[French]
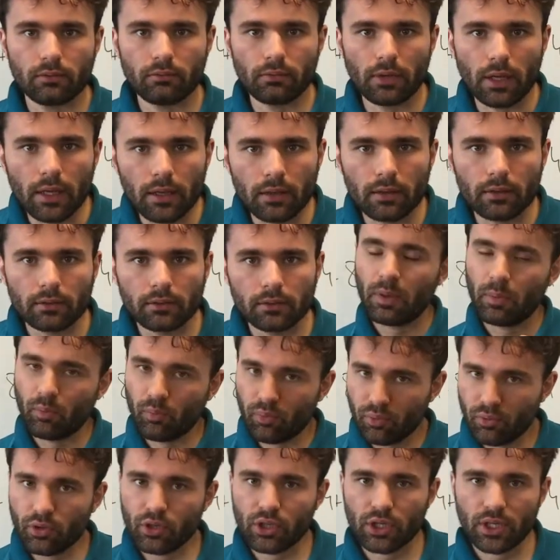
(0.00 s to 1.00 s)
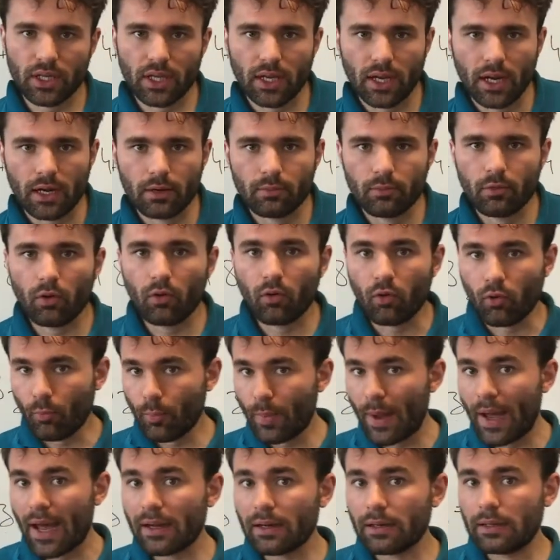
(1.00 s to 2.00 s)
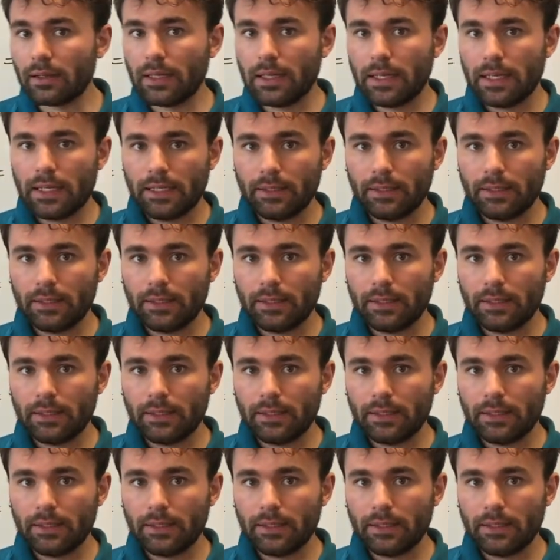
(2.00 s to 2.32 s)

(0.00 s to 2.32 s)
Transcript: Mais plus généralement, on parle